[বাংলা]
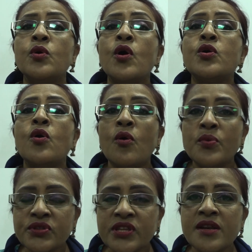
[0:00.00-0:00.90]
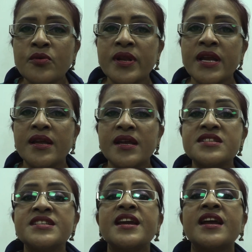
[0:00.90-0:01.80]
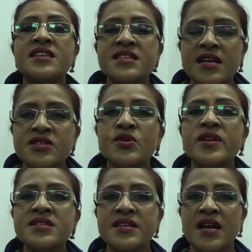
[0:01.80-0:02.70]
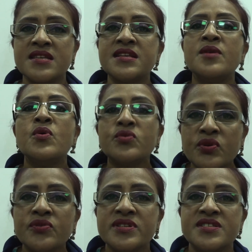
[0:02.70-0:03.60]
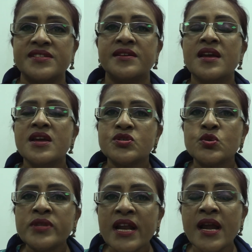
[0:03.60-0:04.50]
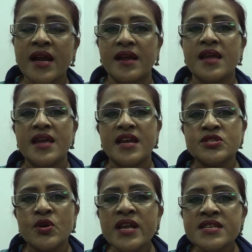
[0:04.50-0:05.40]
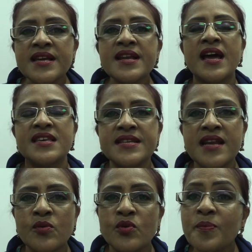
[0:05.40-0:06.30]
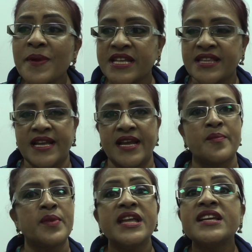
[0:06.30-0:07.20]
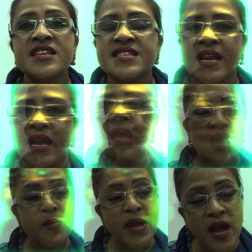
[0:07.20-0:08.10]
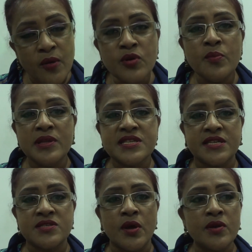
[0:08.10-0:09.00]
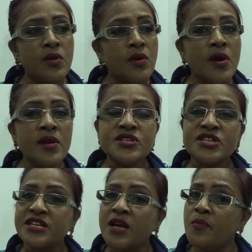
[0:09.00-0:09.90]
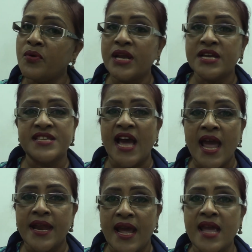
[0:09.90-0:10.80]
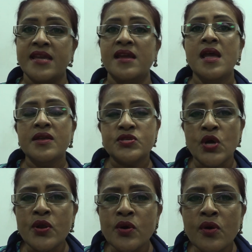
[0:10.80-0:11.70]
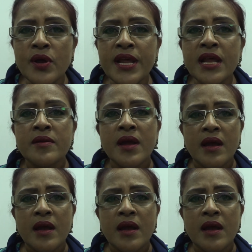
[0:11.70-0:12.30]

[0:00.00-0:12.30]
গণ অভ্যুত্থান করে শেখ হাসিনা স্বৈরাচারী হাসিনা মুক্ত হয়েছে সুতরাং এই স্বৈরাচারী হাসিনার কোনো প্রেতাত্মাকে আমরা দেখতে চাই না আমি এখনও বলছি জনগণ সেটা ভুলে যায় নাই জনগণের